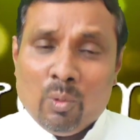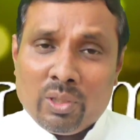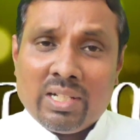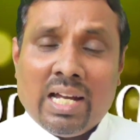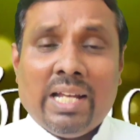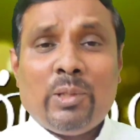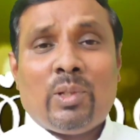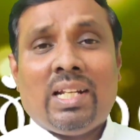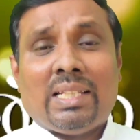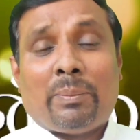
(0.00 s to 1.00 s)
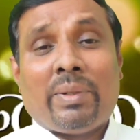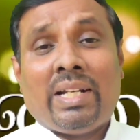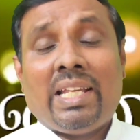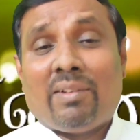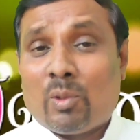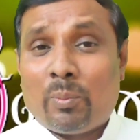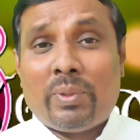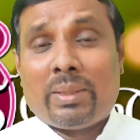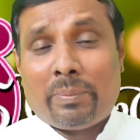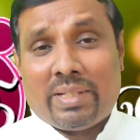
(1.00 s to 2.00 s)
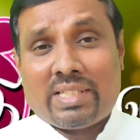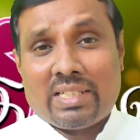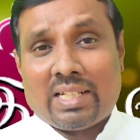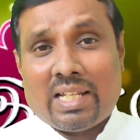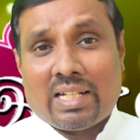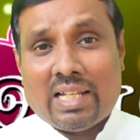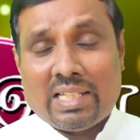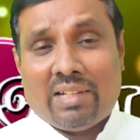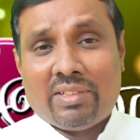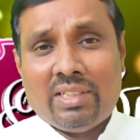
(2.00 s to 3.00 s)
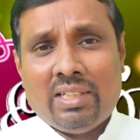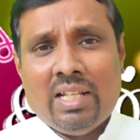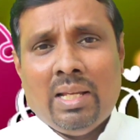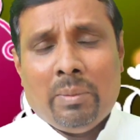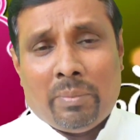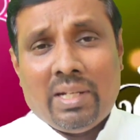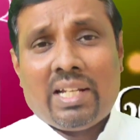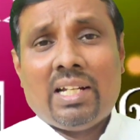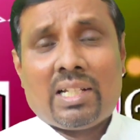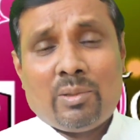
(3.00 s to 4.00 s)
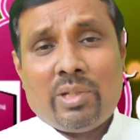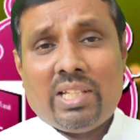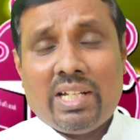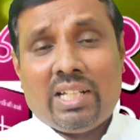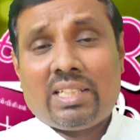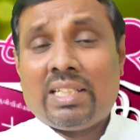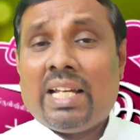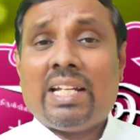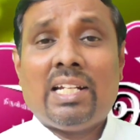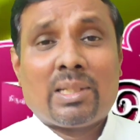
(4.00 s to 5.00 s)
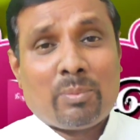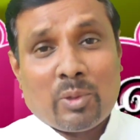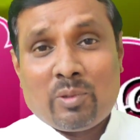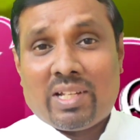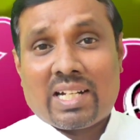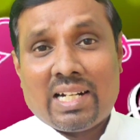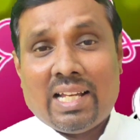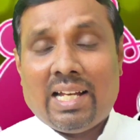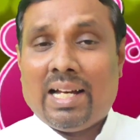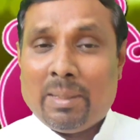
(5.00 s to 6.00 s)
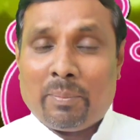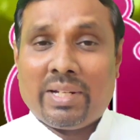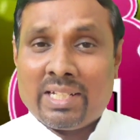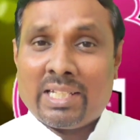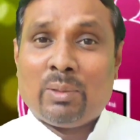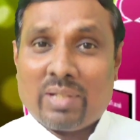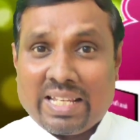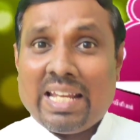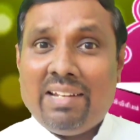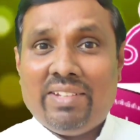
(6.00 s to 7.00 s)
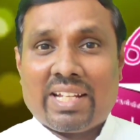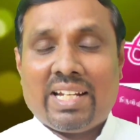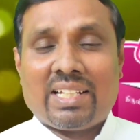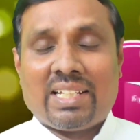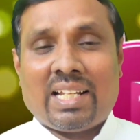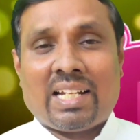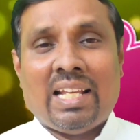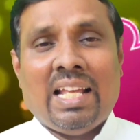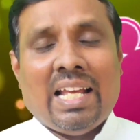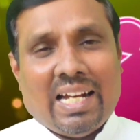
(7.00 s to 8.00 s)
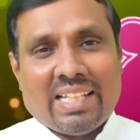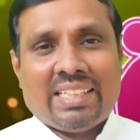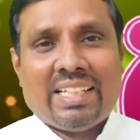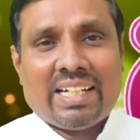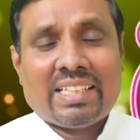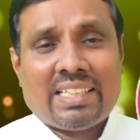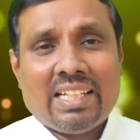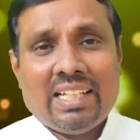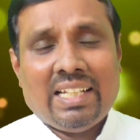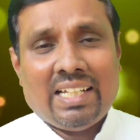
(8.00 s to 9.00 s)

ஒரு நாயுடன் அந்த பெண்ணை அவர் ஒப்பிட்டு பேசுகிறார் அதாவது பிள்ளைகளுக்கு உரியதை எடுத்து நாய்களுக்கு போடுவார்களா அப்படிங்கிற ஒரு கேள்வியை கேட்கிறார் அந்த இடத்துல